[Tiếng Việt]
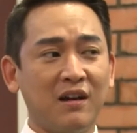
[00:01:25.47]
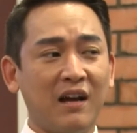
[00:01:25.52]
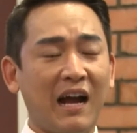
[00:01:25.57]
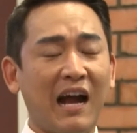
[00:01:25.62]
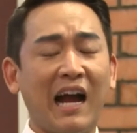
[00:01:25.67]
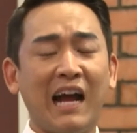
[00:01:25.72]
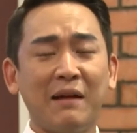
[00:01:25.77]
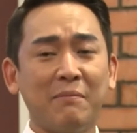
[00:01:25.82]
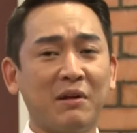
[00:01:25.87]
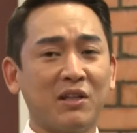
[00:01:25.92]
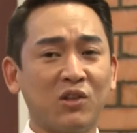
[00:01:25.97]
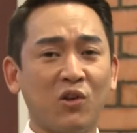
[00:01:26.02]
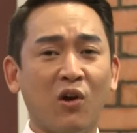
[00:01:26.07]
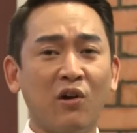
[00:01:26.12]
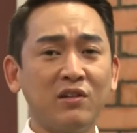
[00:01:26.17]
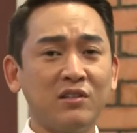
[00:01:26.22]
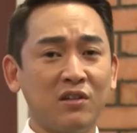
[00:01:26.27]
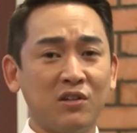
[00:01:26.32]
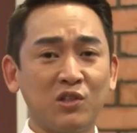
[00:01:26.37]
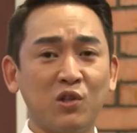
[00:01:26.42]
ai mà
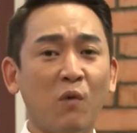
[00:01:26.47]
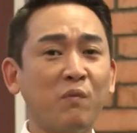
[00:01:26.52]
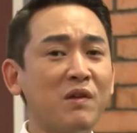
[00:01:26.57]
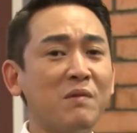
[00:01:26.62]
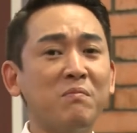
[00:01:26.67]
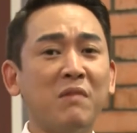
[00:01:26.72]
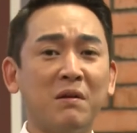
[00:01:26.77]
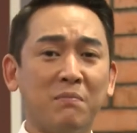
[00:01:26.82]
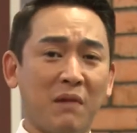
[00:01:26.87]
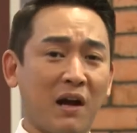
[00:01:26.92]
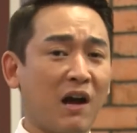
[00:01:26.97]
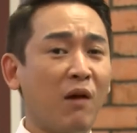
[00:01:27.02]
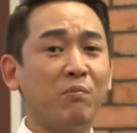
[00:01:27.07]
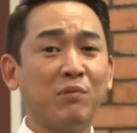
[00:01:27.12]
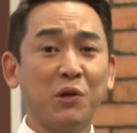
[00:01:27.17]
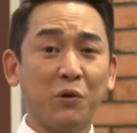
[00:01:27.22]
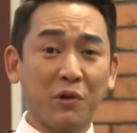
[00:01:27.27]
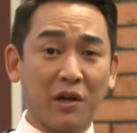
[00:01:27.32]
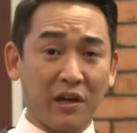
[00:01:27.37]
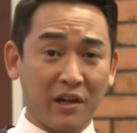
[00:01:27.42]
tối xử tốt với mình mà
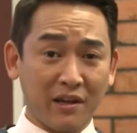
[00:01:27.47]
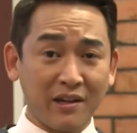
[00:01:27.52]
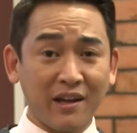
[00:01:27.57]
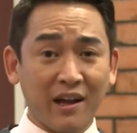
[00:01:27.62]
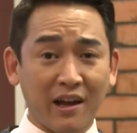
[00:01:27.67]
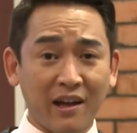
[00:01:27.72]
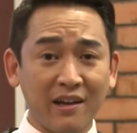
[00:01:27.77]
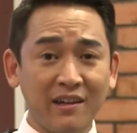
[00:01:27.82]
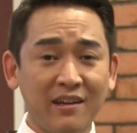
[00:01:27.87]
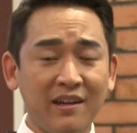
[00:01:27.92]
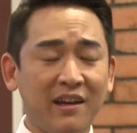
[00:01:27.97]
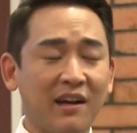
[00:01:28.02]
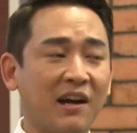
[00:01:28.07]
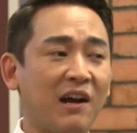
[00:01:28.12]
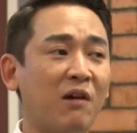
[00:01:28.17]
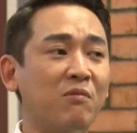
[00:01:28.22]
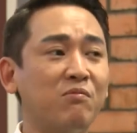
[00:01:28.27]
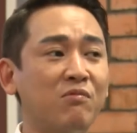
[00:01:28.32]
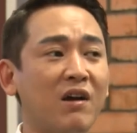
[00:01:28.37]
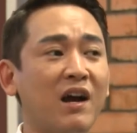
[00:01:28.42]
không điều kiện cả
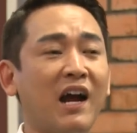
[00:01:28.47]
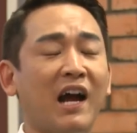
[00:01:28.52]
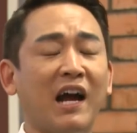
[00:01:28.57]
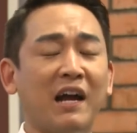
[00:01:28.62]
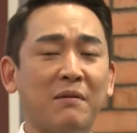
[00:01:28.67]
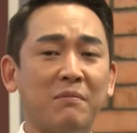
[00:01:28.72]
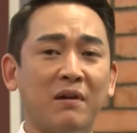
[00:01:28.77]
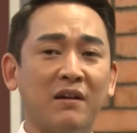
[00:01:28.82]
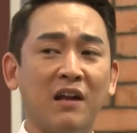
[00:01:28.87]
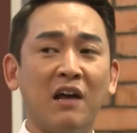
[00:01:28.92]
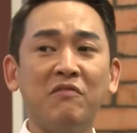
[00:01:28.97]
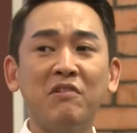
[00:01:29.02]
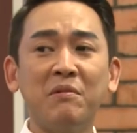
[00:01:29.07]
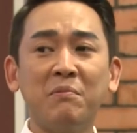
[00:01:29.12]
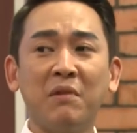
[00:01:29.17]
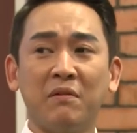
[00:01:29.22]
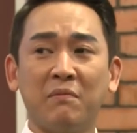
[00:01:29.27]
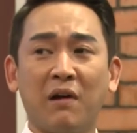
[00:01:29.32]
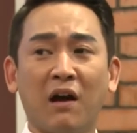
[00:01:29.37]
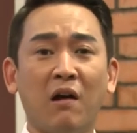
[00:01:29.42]
không có ai mà đến với
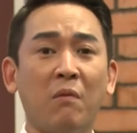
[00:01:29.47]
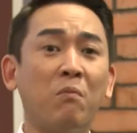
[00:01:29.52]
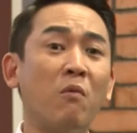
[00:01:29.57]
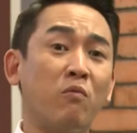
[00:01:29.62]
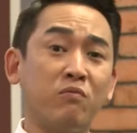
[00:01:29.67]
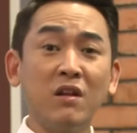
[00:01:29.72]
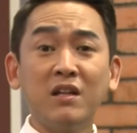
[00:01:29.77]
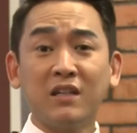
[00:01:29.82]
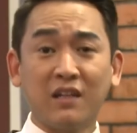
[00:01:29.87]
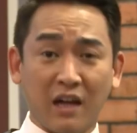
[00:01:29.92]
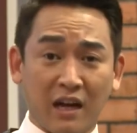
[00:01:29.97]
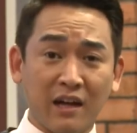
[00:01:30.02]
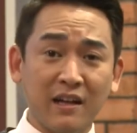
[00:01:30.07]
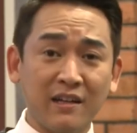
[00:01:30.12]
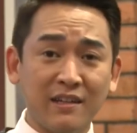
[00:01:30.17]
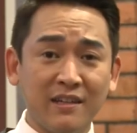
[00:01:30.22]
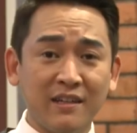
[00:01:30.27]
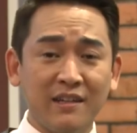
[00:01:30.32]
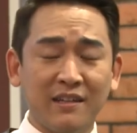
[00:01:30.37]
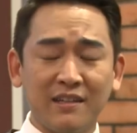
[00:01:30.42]
mình mà không mục đích cả
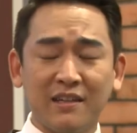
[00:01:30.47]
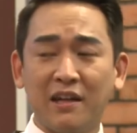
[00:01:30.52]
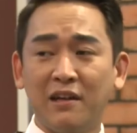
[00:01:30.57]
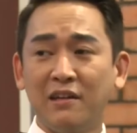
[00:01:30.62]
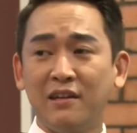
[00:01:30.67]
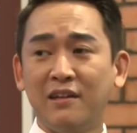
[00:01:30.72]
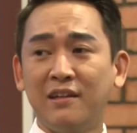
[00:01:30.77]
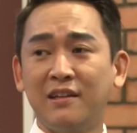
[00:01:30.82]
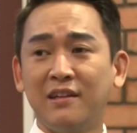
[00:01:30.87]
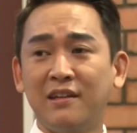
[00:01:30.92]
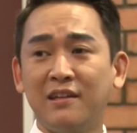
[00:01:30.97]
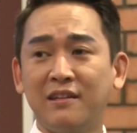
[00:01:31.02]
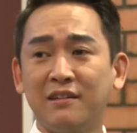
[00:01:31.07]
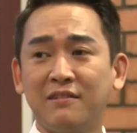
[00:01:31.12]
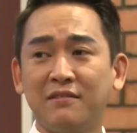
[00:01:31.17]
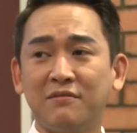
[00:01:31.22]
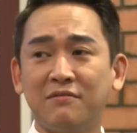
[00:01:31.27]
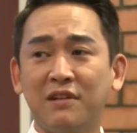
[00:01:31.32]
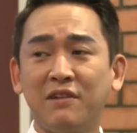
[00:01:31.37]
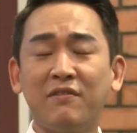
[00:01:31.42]
thì
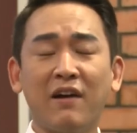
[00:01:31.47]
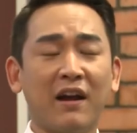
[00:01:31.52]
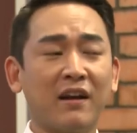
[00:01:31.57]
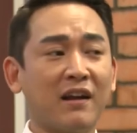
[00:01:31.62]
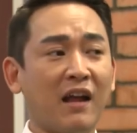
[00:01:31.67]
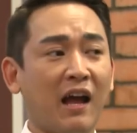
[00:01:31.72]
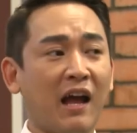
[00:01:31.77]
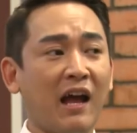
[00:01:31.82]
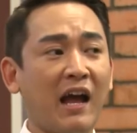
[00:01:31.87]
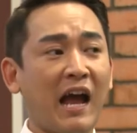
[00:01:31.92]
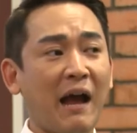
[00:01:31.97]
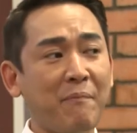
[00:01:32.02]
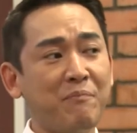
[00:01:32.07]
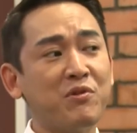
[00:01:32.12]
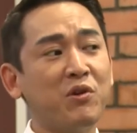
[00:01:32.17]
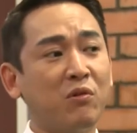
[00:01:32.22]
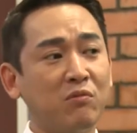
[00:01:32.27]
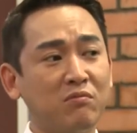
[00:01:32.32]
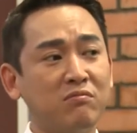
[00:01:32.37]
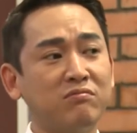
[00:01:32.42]
nghĩa văn đã áp
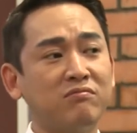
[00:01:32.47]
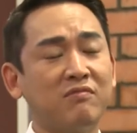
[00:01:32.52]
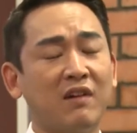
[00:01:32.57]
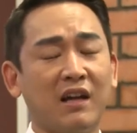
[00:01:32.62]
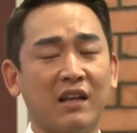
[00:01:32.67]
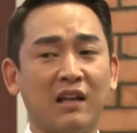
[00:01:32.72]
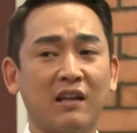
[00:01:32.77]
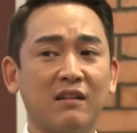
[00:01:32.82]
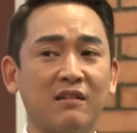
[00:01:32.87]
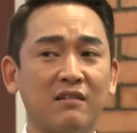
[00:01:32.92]
dụng và